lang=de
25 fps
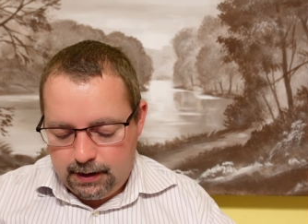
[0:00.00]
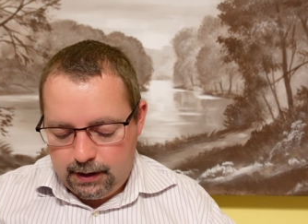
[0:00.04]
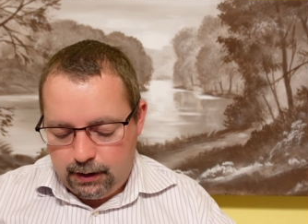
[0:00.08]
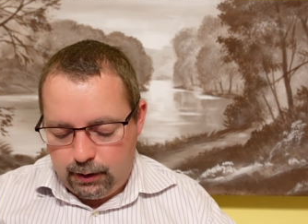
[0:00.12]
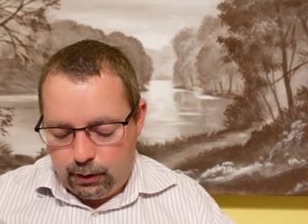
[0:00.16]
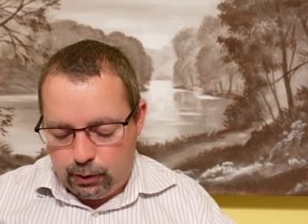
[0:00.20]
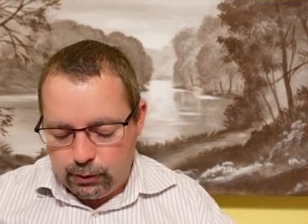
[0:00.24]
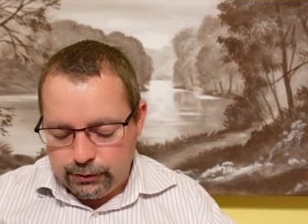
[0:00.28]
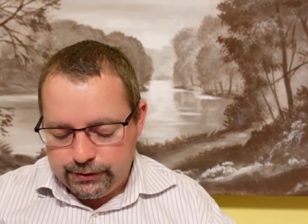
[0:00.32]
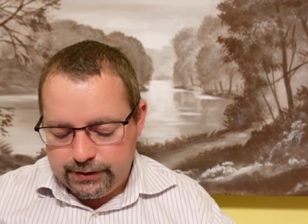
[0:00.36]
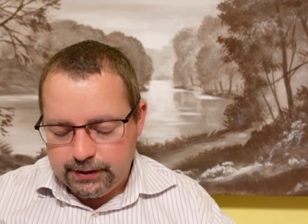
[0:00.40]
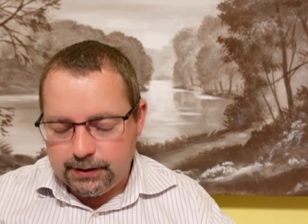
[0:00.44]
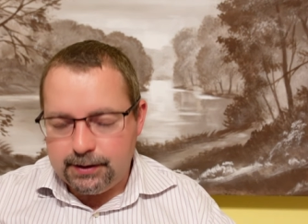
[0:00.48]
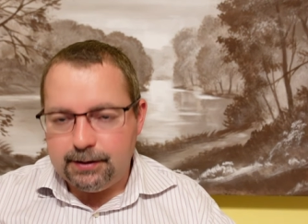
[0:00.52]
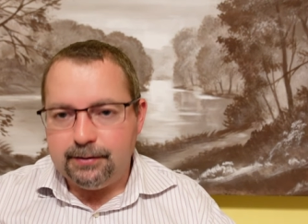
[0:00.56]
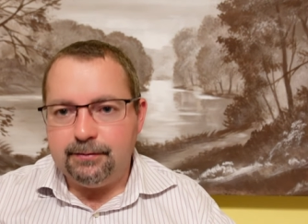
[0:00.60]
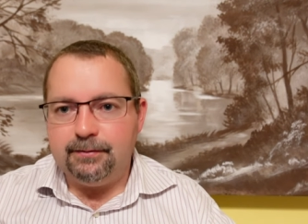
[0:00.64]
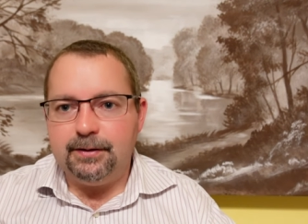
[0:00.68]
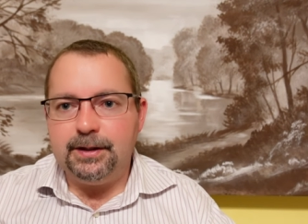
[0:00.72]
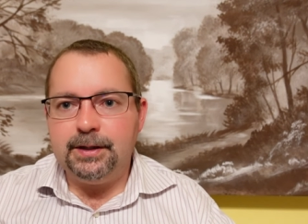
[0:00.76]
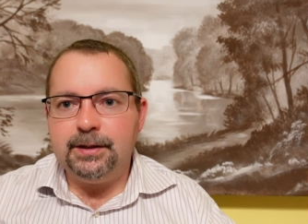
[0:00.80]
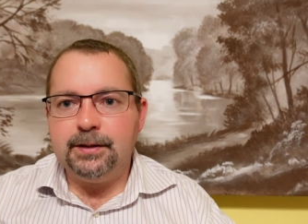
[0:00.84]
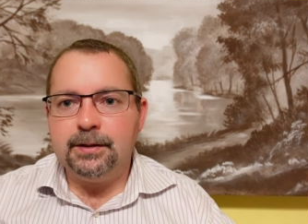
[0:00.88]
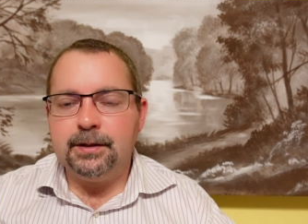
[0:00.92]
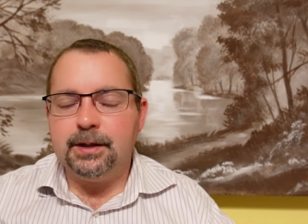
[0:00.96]
Auch der
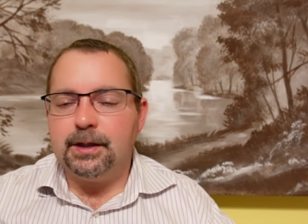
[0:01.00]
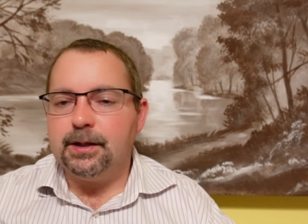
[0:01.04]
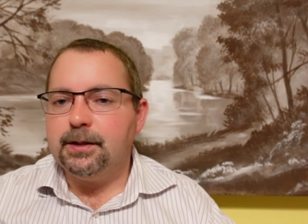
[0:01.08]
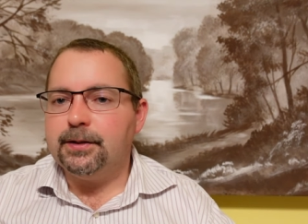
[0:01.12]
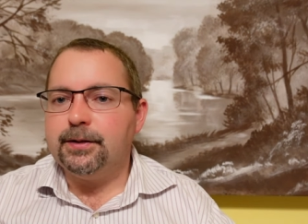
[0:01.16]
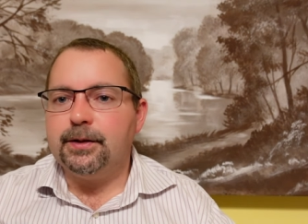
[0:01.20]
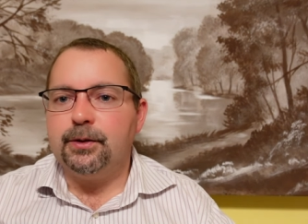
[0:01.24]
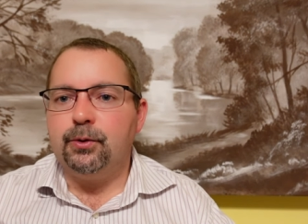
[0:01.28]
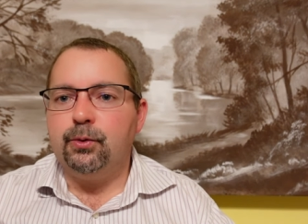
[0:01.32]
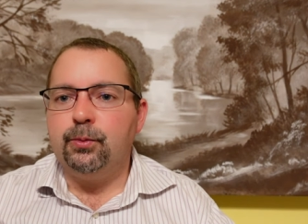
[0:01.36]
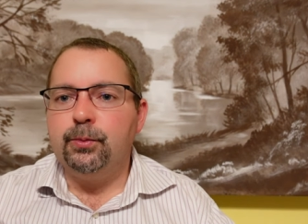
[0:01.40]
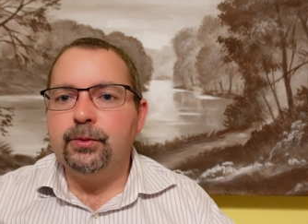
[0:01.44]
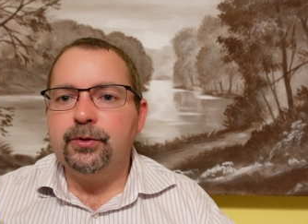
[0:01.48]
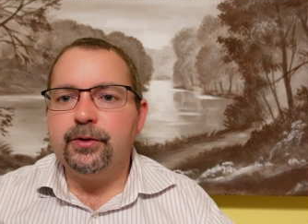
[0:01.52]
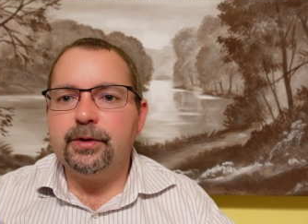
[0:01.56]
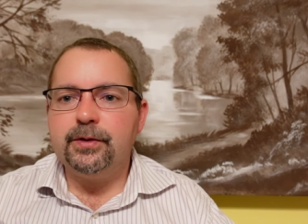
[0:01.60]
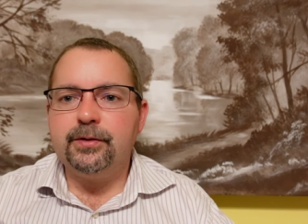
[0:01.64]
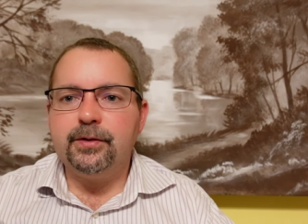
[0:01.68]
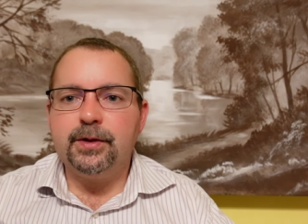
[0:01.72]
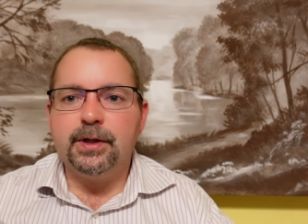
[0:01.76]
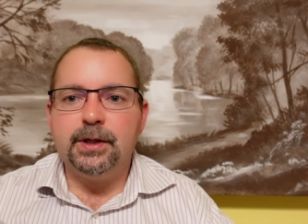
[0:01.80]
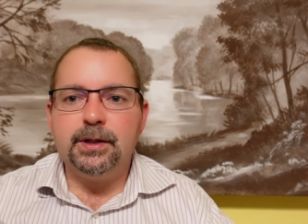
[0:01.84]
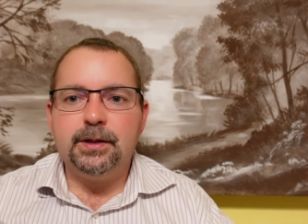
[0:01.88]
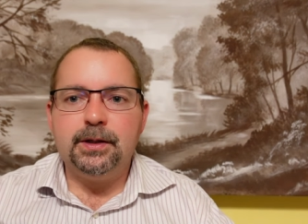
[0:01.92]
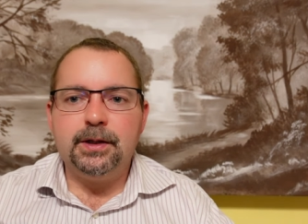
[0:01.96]
Gewinn, äh, der
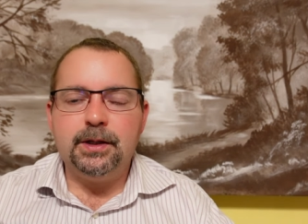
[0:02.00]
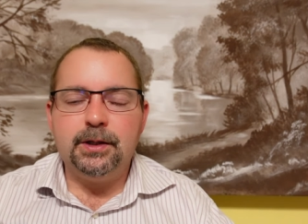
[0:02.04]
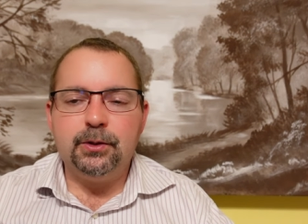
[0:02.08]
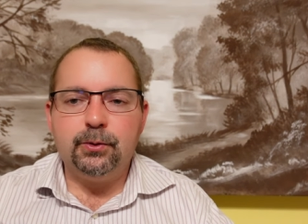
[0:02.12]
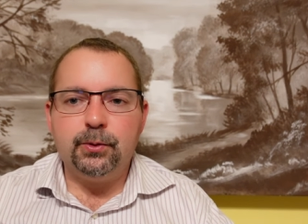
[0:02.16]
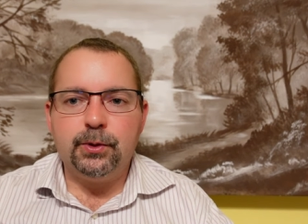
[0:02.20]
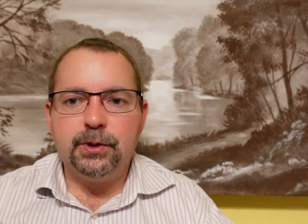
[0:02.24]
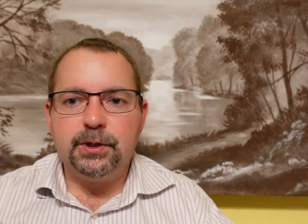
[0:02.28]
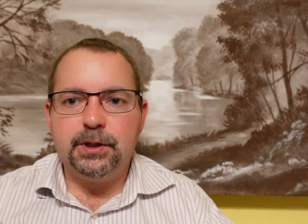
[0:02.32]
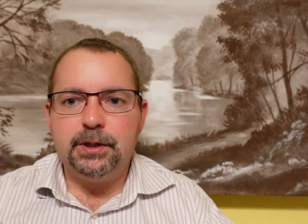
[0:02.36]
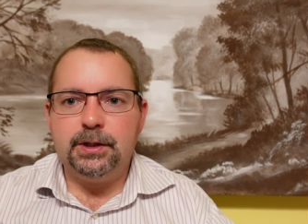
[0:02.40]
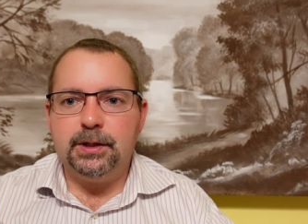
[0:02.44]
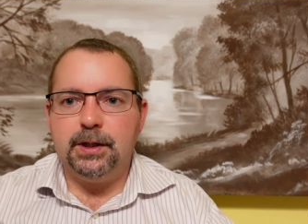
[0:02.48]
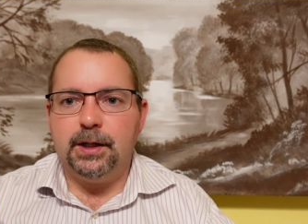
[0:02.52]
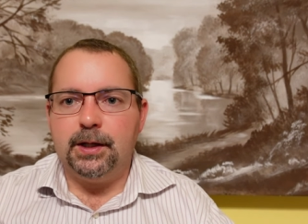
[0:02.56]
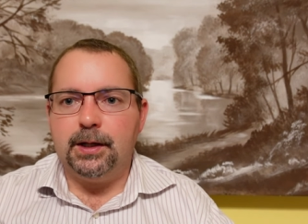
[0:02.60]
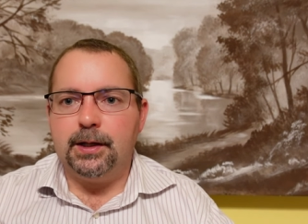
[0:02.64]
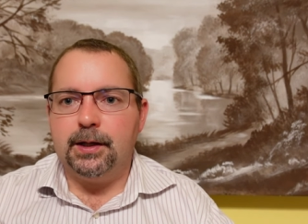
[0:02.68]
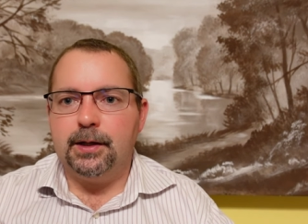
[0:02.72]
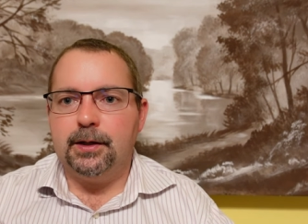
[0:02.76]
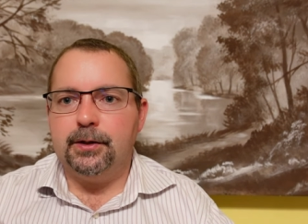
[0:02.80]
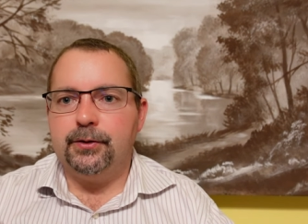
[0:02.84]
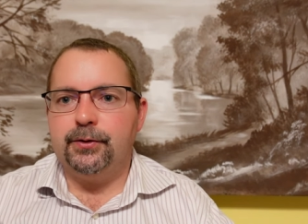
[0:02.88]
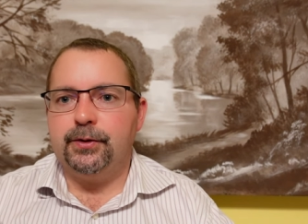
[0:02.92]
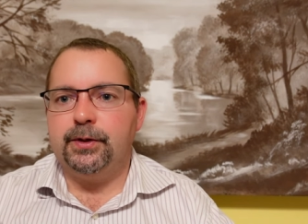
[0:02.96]
Umsatz geht nicht durch die
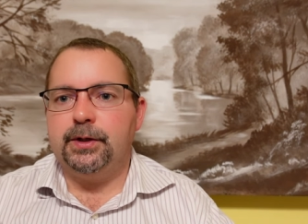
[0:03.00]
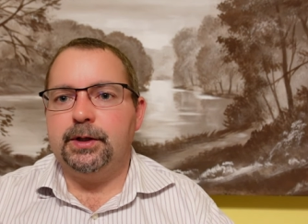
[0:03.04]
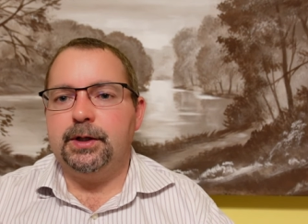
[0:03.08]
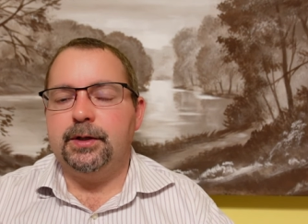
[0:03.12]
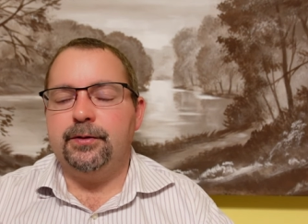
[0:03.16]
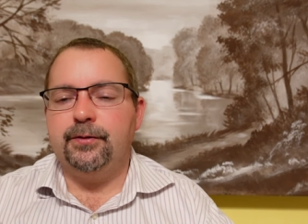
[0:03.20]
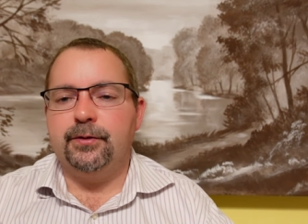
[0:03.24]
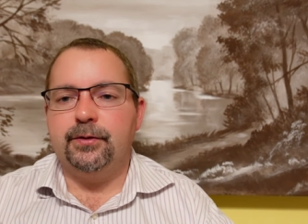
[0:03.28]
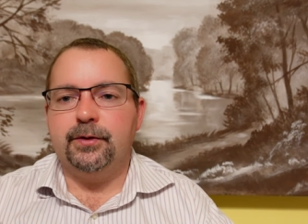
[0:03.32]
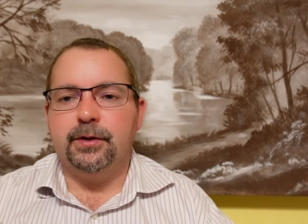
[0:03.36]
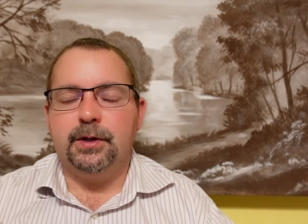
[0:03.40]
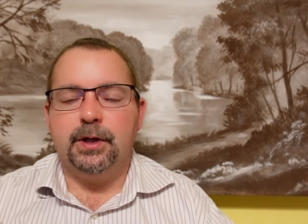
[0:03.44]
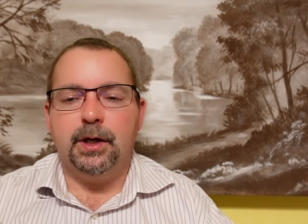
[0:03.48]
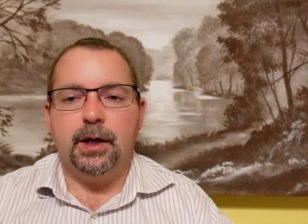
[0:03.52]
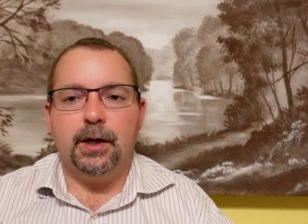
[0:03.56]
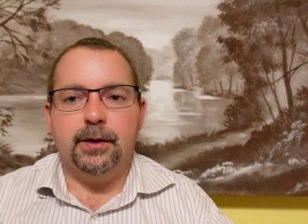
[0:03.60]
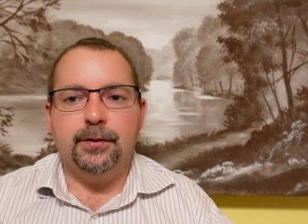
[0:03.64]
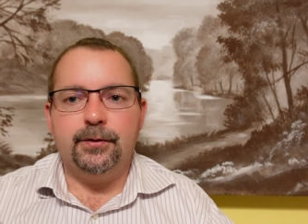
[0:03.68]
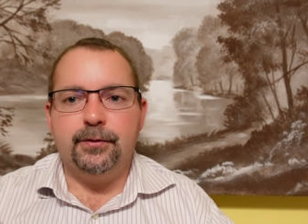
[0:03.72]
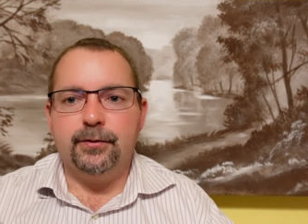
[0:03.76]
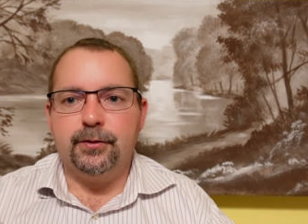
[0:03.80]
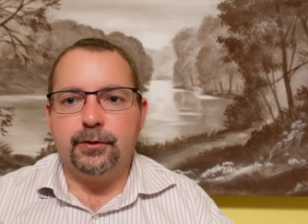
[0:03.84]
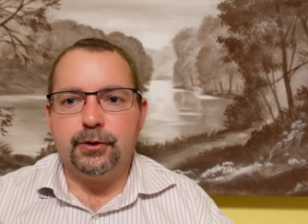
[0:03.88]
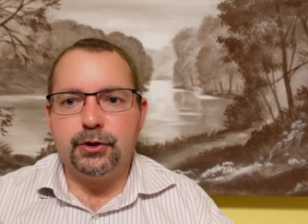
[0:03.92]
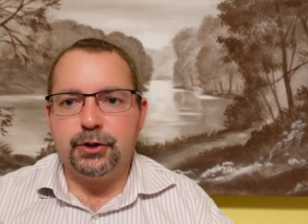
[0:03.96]
Decke. Also in den letzten Jahren
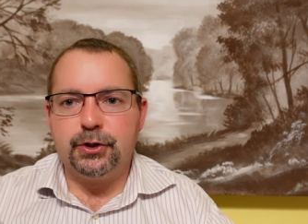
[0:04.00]
ist er